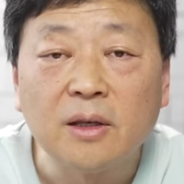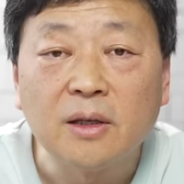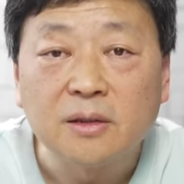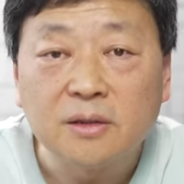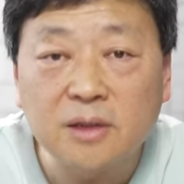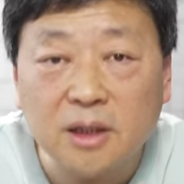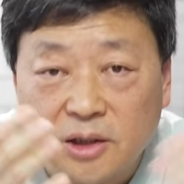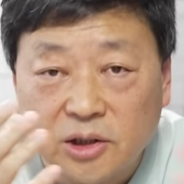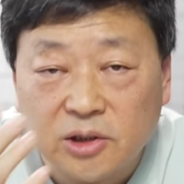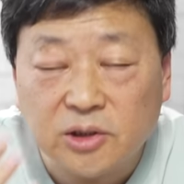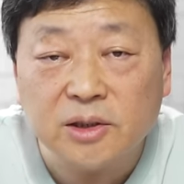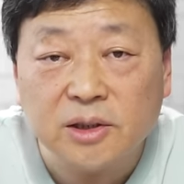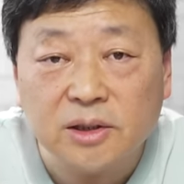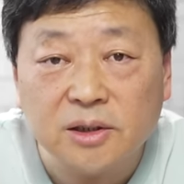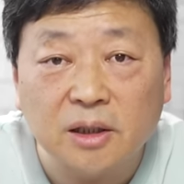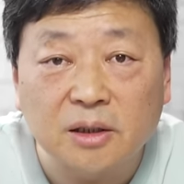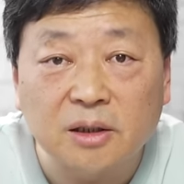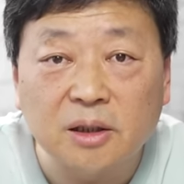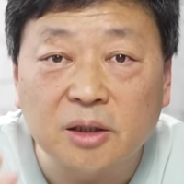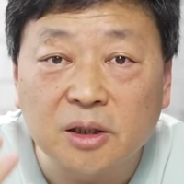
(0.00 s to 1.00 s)
这实际
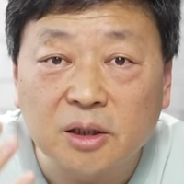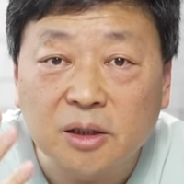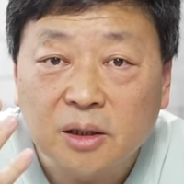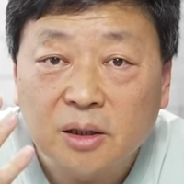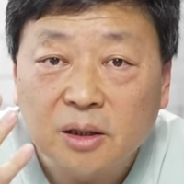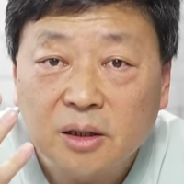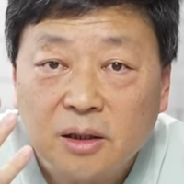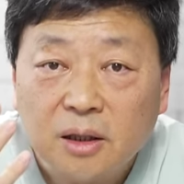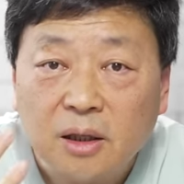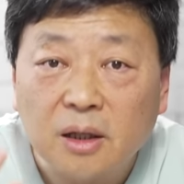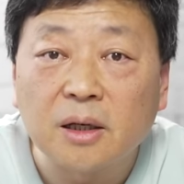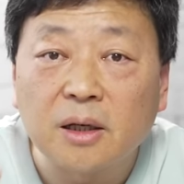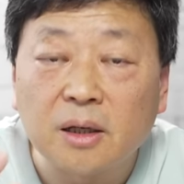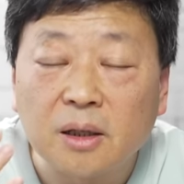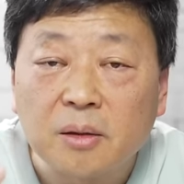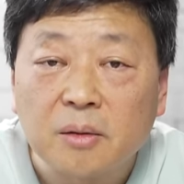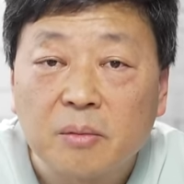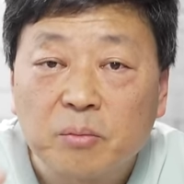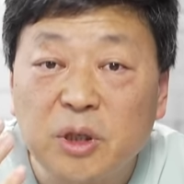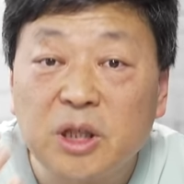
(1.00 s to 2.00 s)
上是
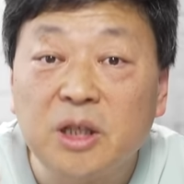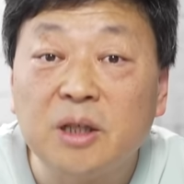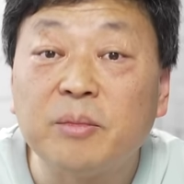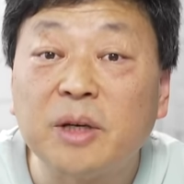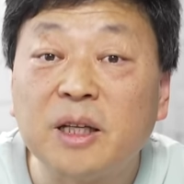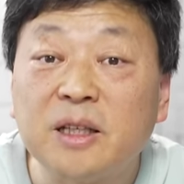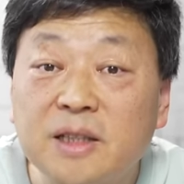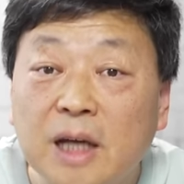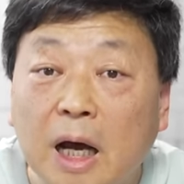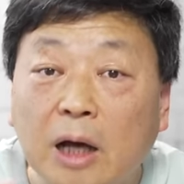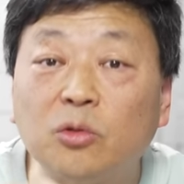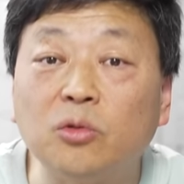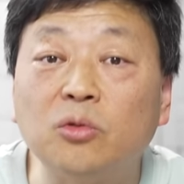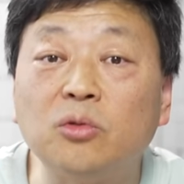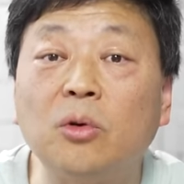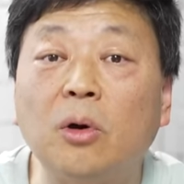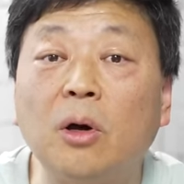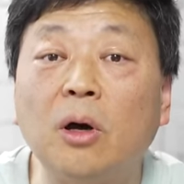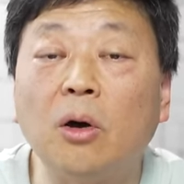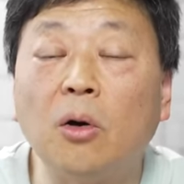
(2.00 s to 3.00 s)
呃，闭门家中
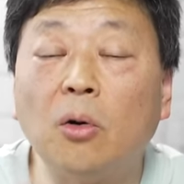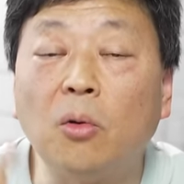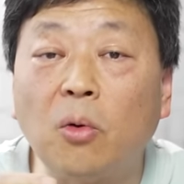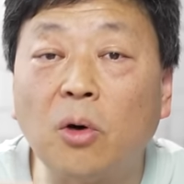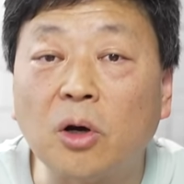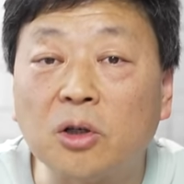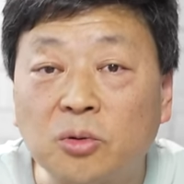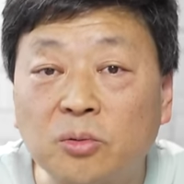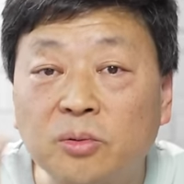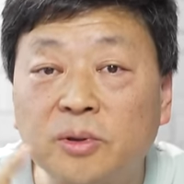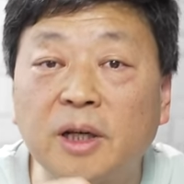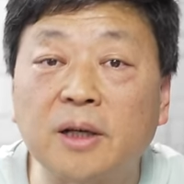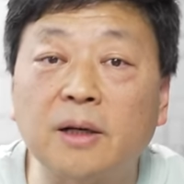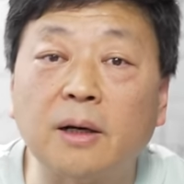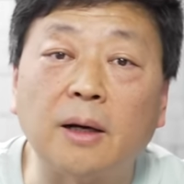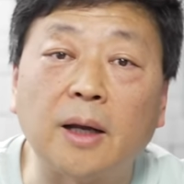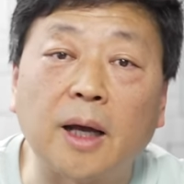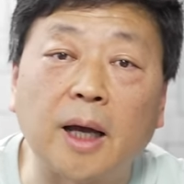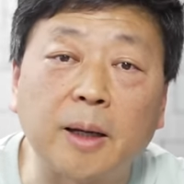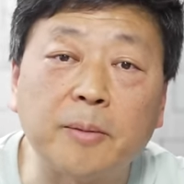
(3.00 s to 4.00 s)
坐，祸从天
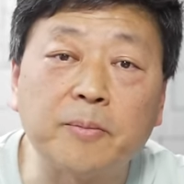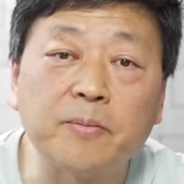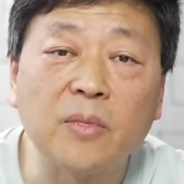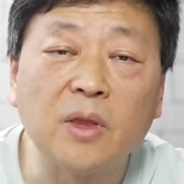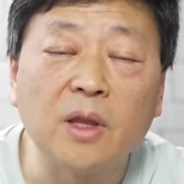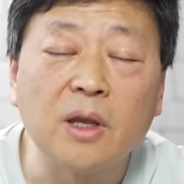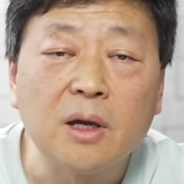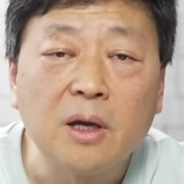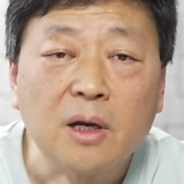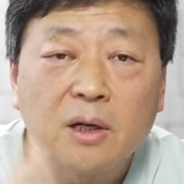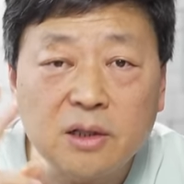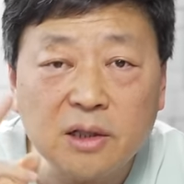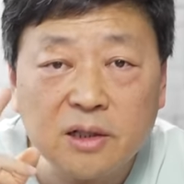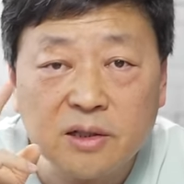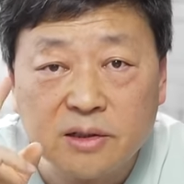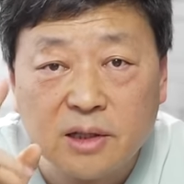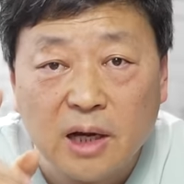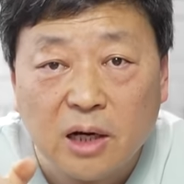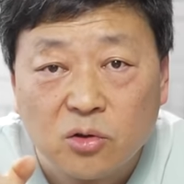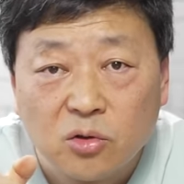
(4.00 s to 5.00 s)
上来。这
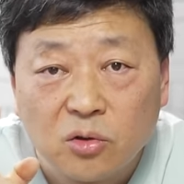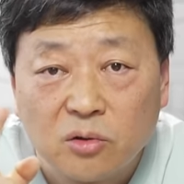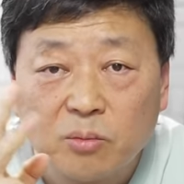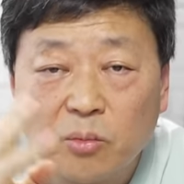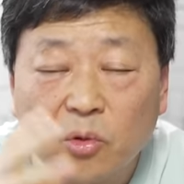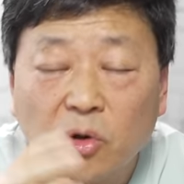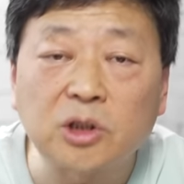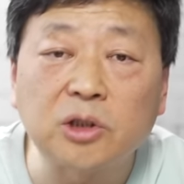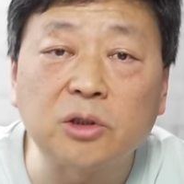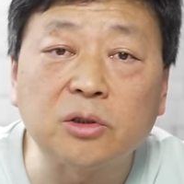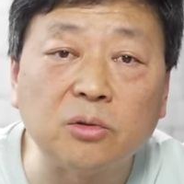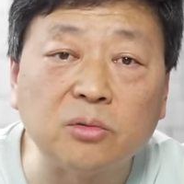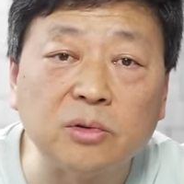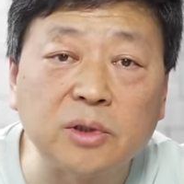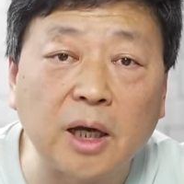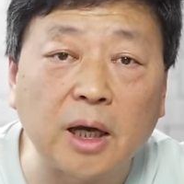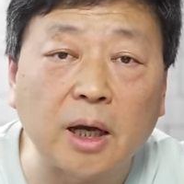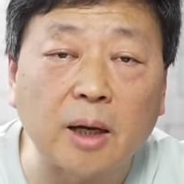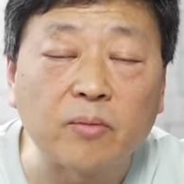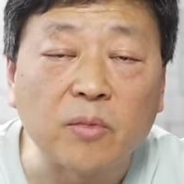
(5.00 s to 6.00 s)
三种模式中
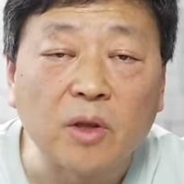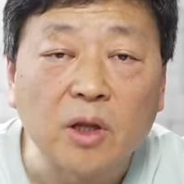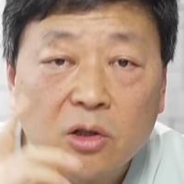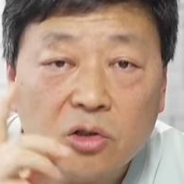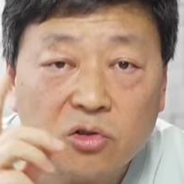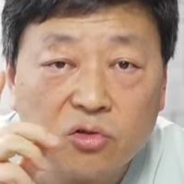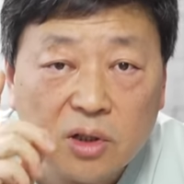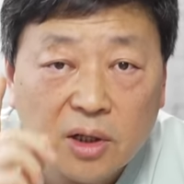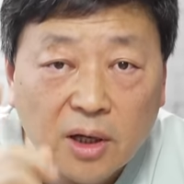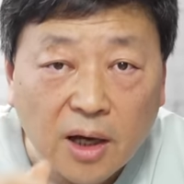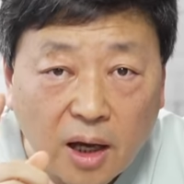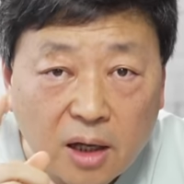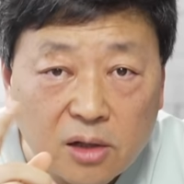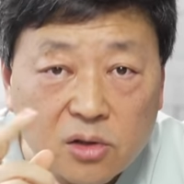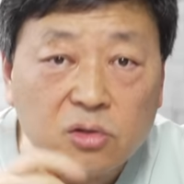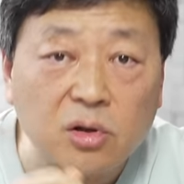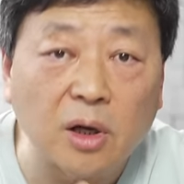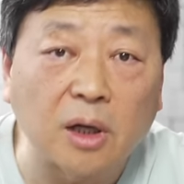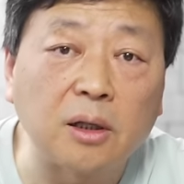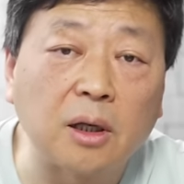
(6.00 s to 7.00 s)
间最
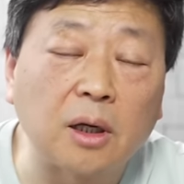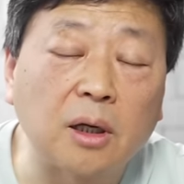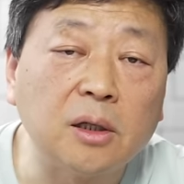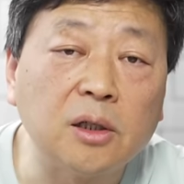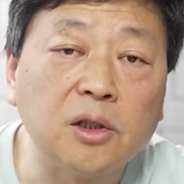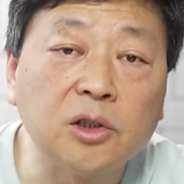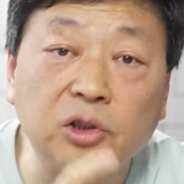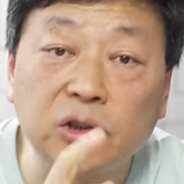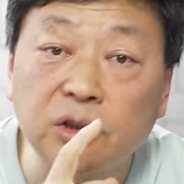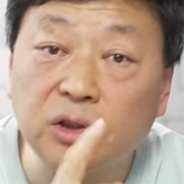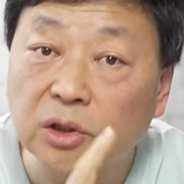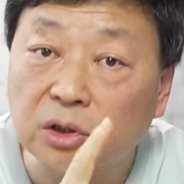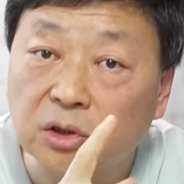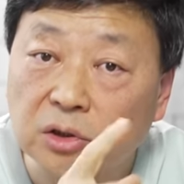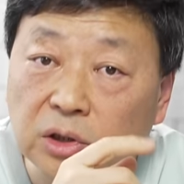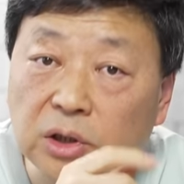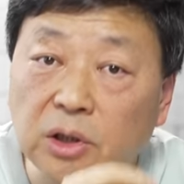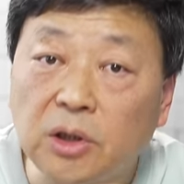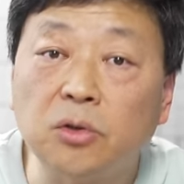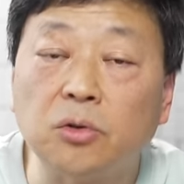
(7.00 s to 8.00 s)
安全的实际上
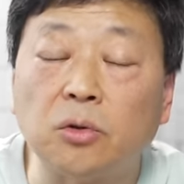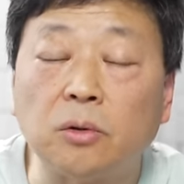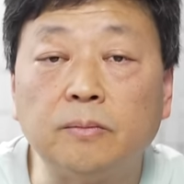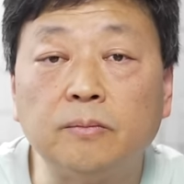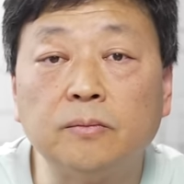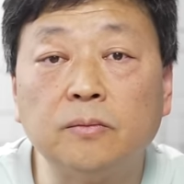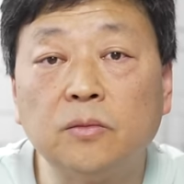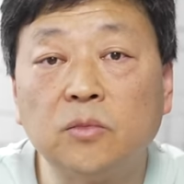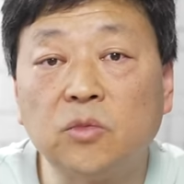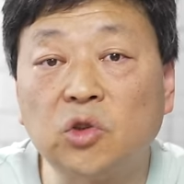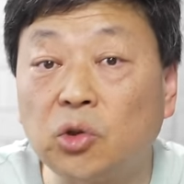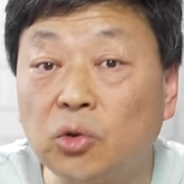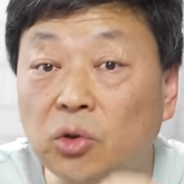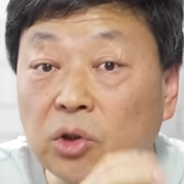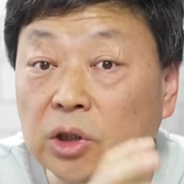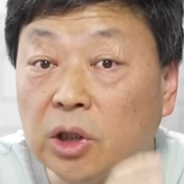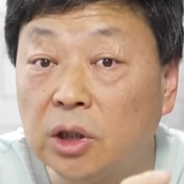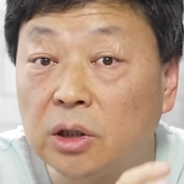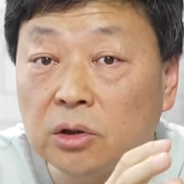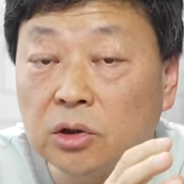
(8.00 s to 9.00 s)
是第一种，就
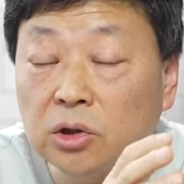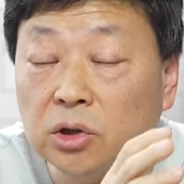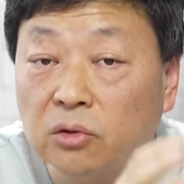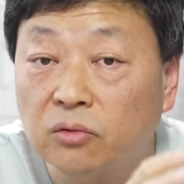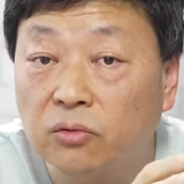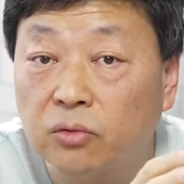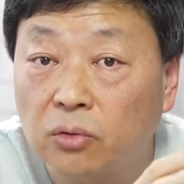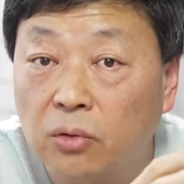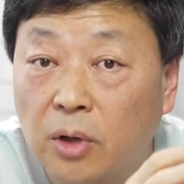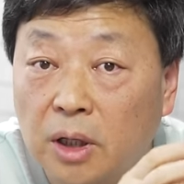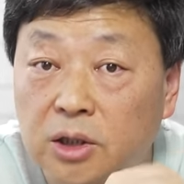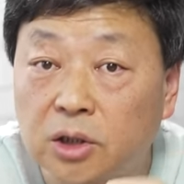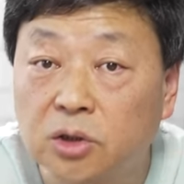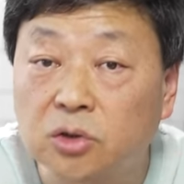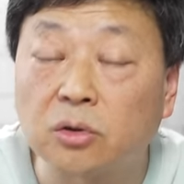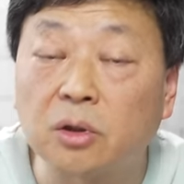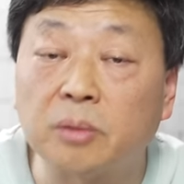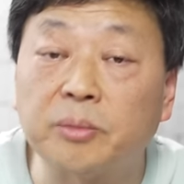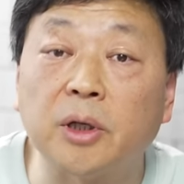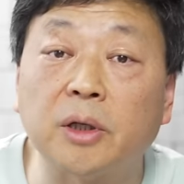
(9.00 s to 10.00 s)
是跟政府关系
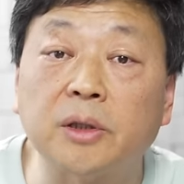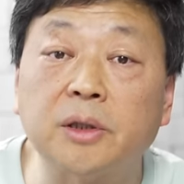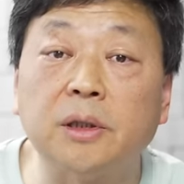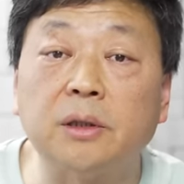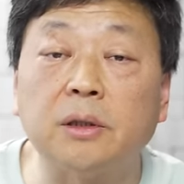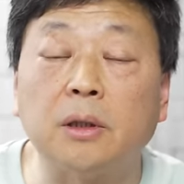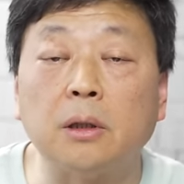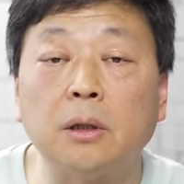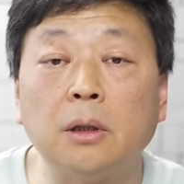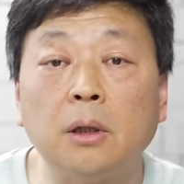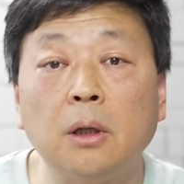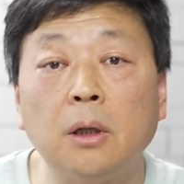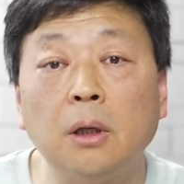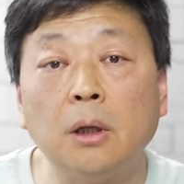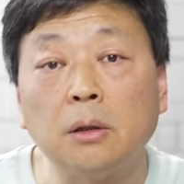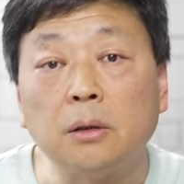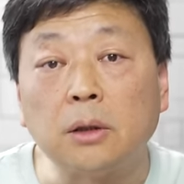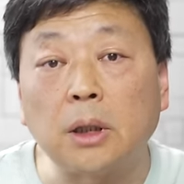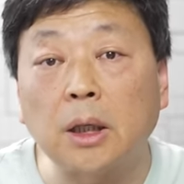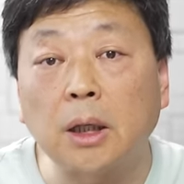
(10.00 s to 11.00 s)
走得比较近的。
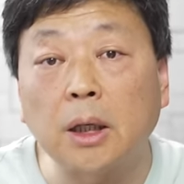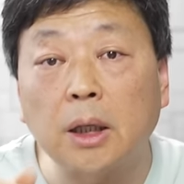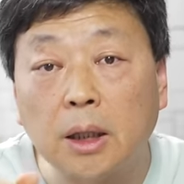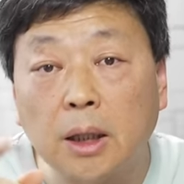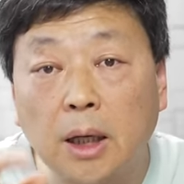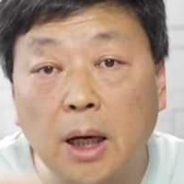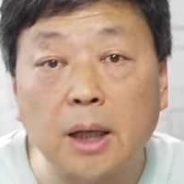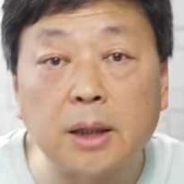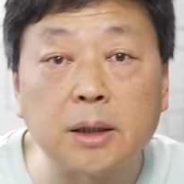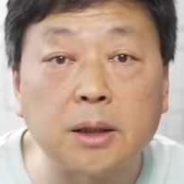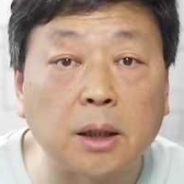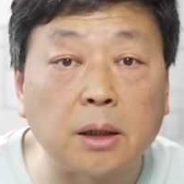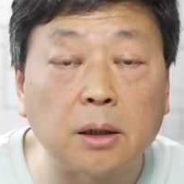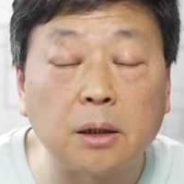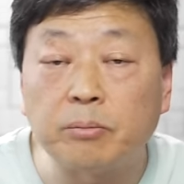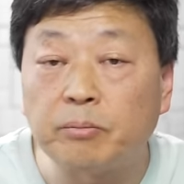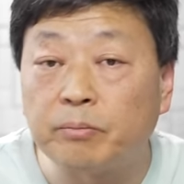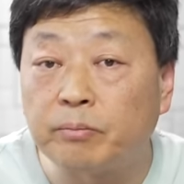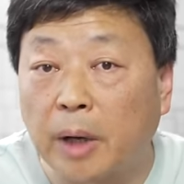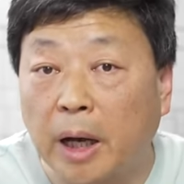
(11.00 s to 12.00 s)
大家可以看一下
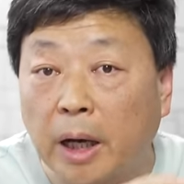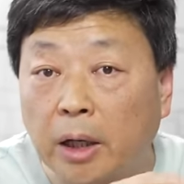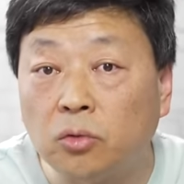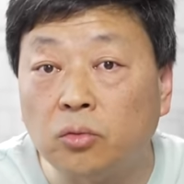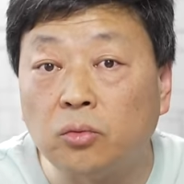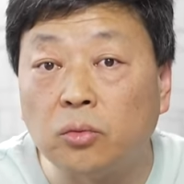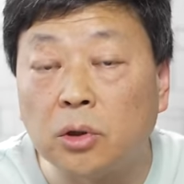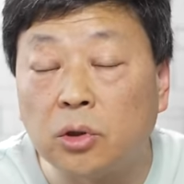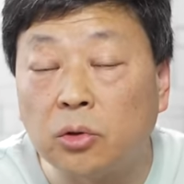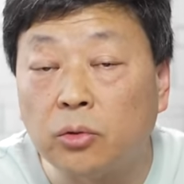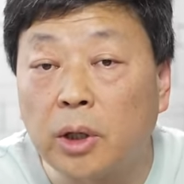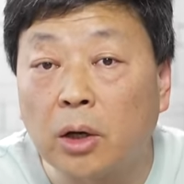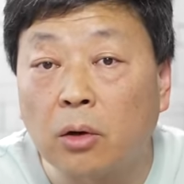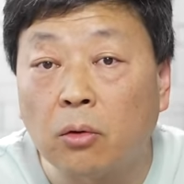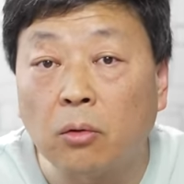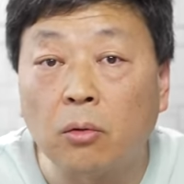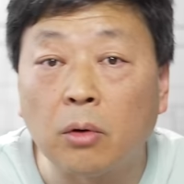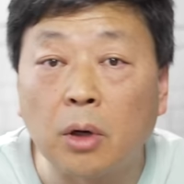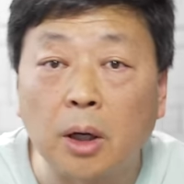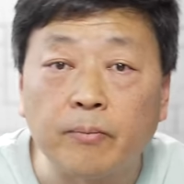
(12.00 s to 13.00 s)
那百度刘彦
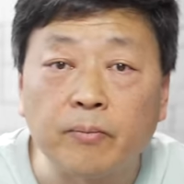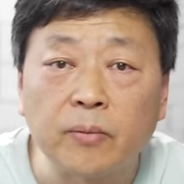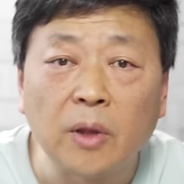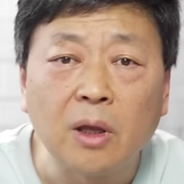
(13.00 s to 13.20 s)
宏啊，